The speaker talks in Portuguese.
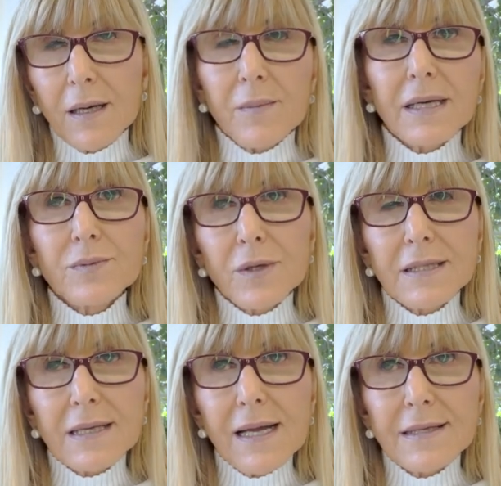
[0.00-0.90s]
Mas
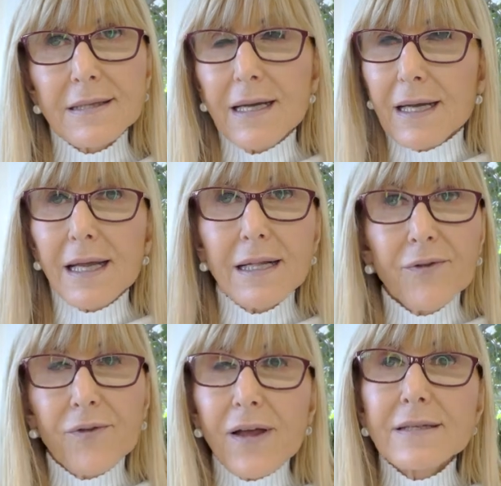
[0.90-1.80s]
Moisés, ele
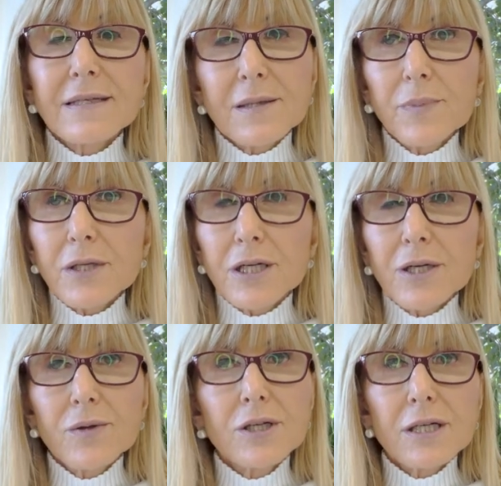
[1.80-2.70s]
fez esse
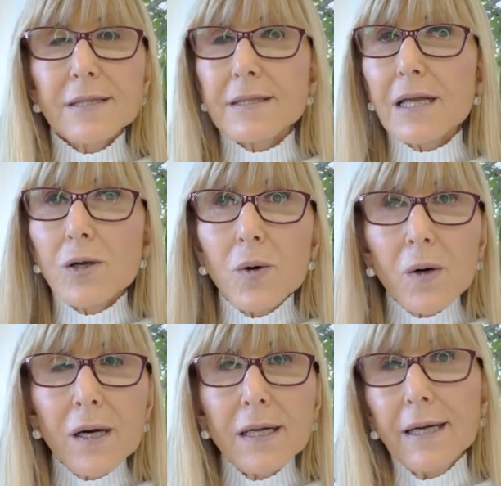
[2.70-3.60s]
pedido e disse:
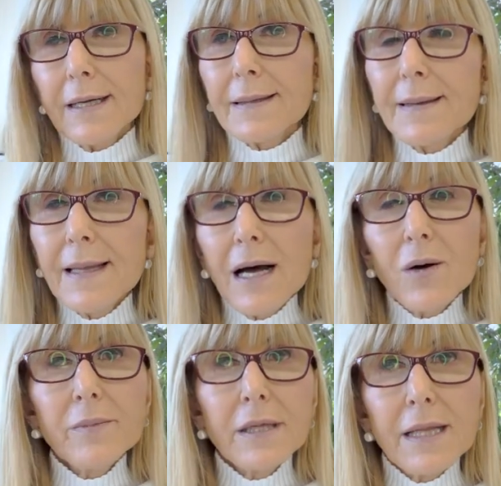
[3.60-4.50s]
Senhor,
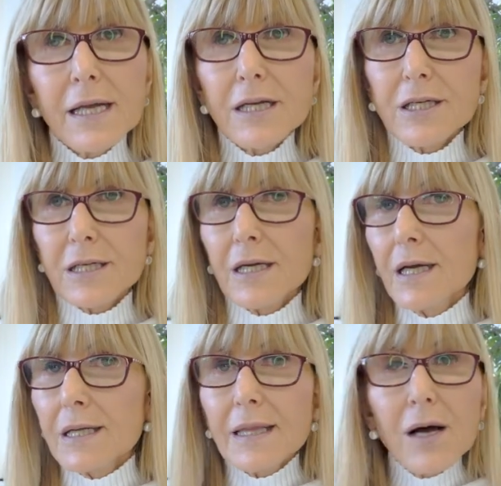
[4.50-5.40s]
não me deixe
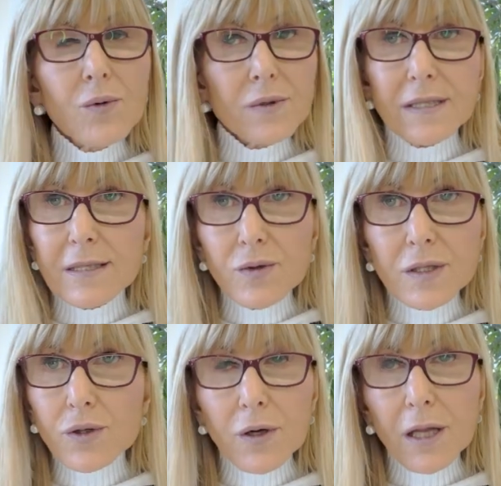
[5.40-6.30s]
não, se o
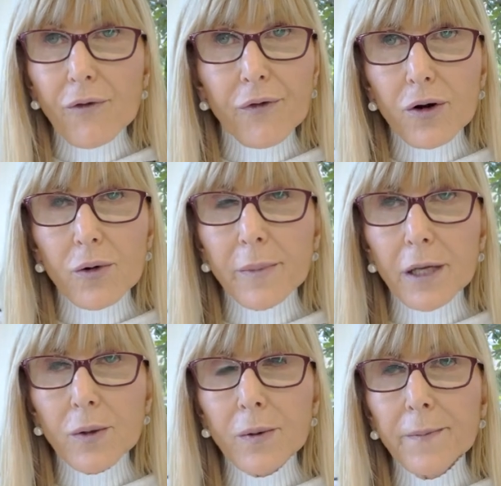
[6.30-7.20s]
Senhor não for
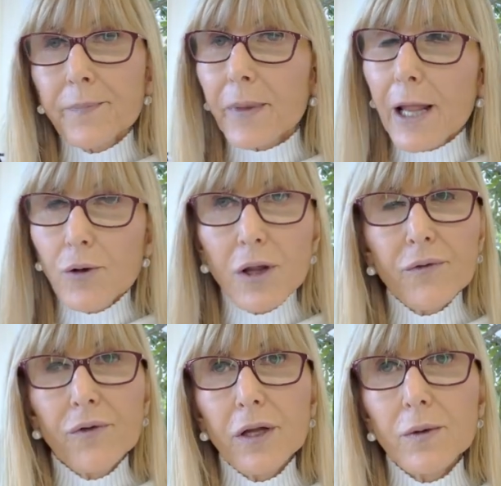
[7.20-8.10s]
comigo, eu não
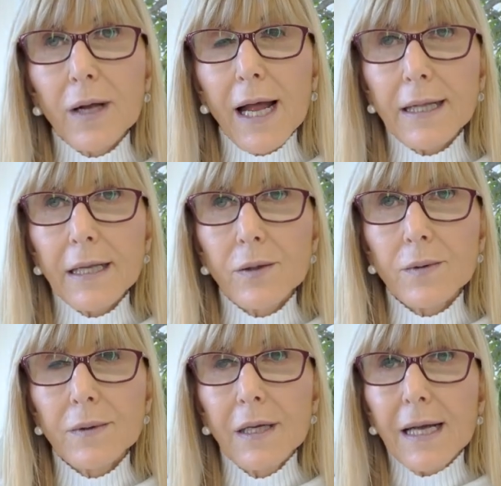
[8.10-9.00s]
vou em lugar
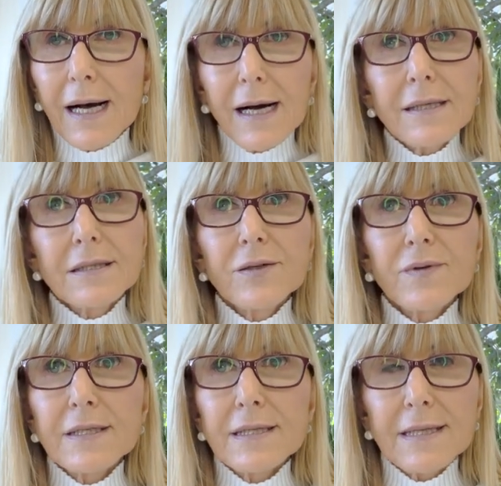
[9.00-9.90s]
nenhum, antes de
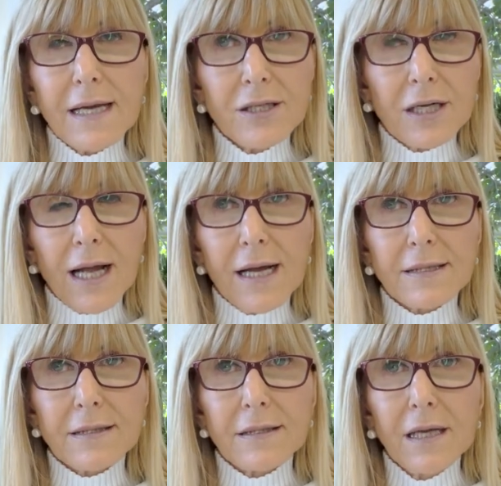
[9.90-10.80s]
você sair de
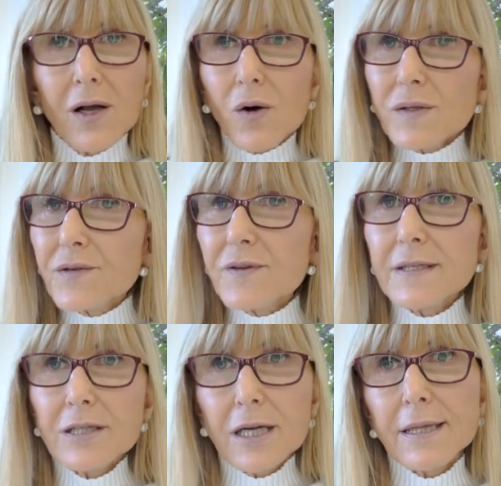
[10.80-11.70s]
casa. Ou se
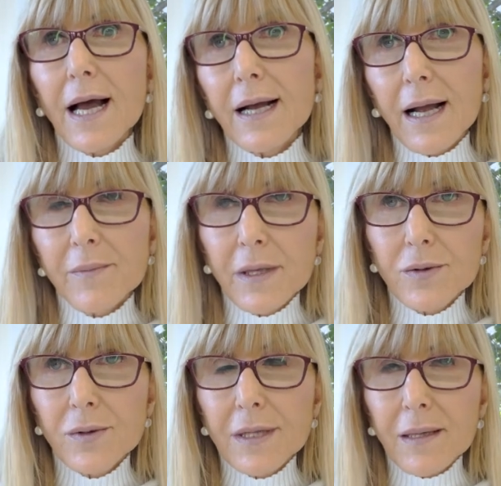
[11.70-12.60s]
você já está a caminho
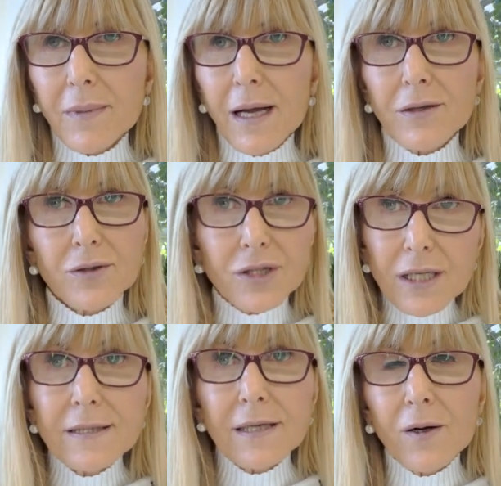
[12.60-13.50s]
do trabalho,
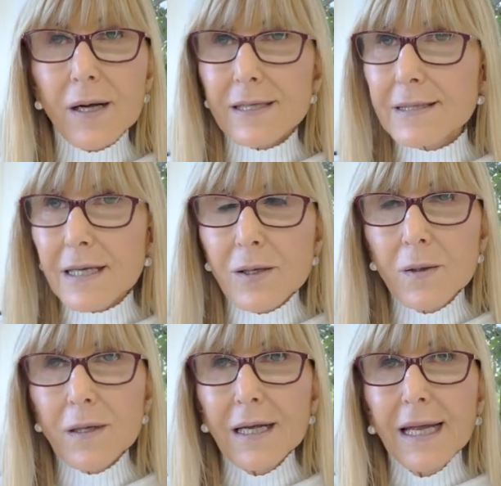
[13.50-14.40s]
diz agora,
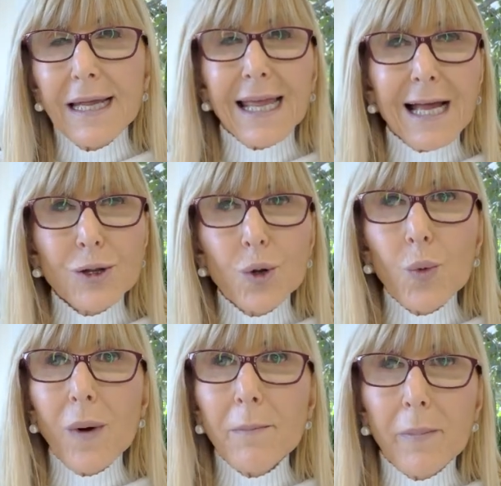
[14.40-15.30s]
Senhor, que a
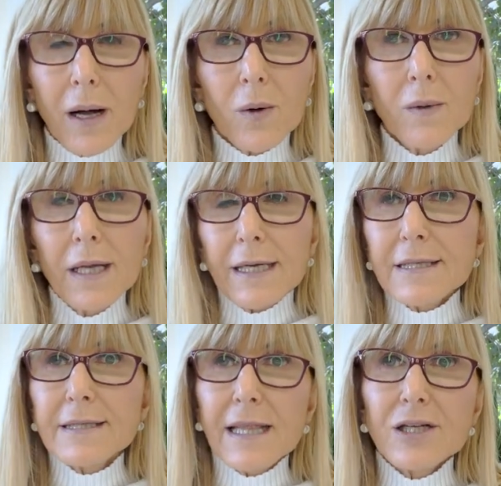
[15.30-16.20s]
tua mão
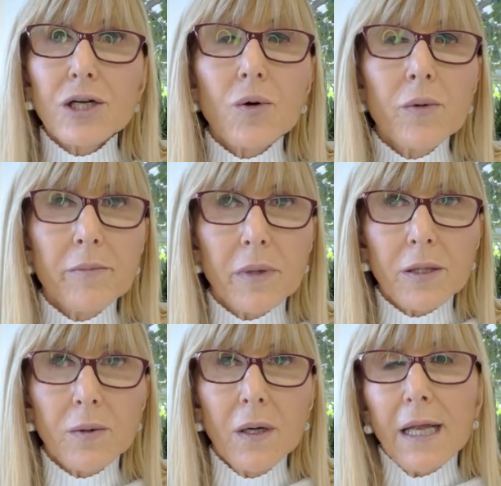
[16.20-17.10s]
esteja
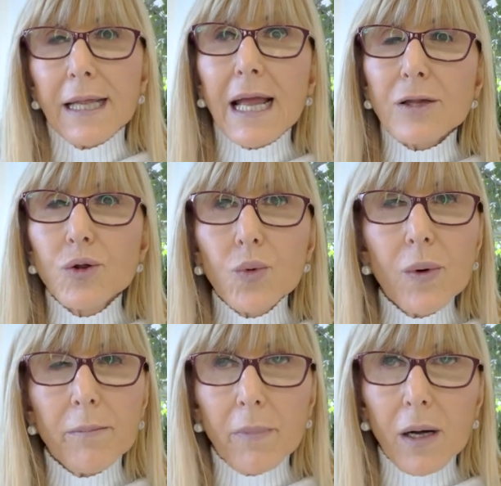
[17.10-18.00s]
comigo, que a
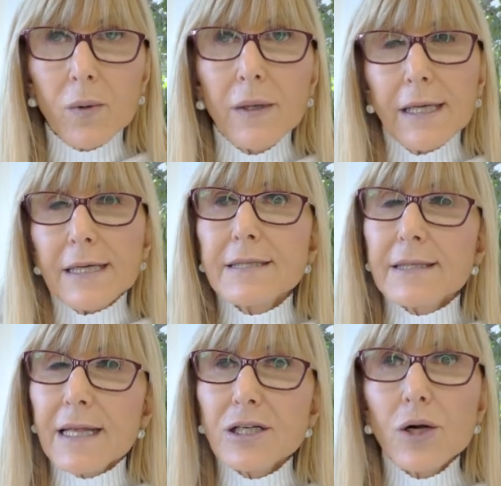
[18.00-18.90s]
tua mão
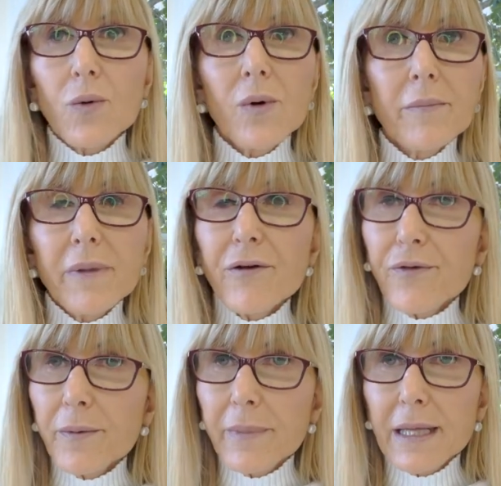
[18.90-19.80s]
esteja com a minha
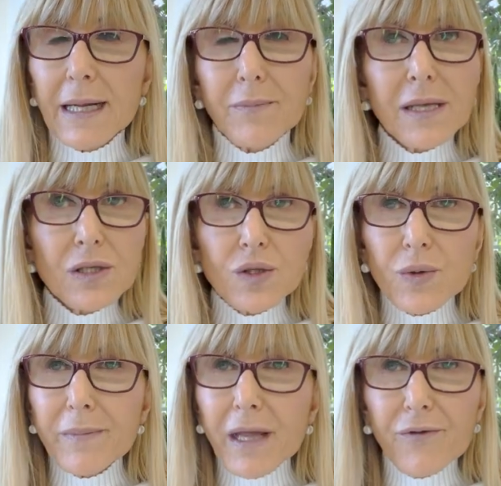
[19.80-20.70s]
família,
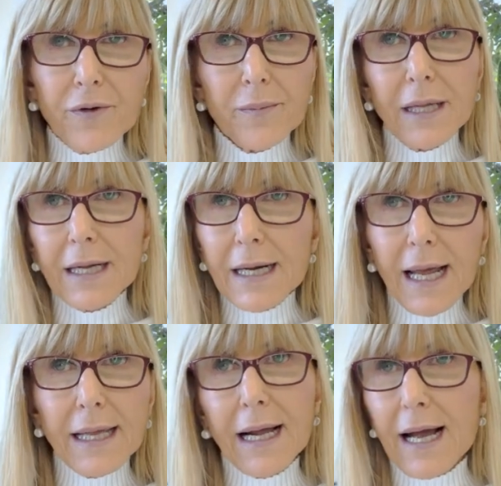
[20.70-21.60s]
abençoa a minha família
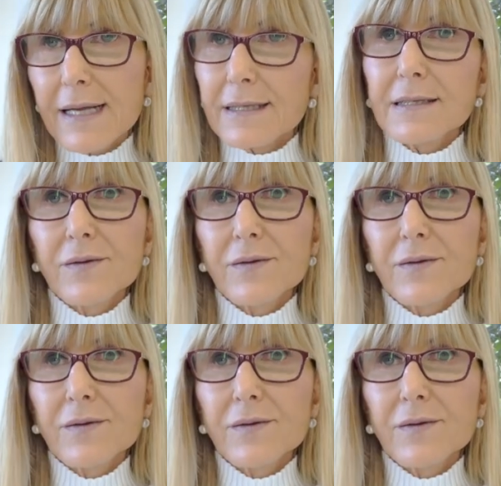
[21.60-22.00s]
lá em casa, se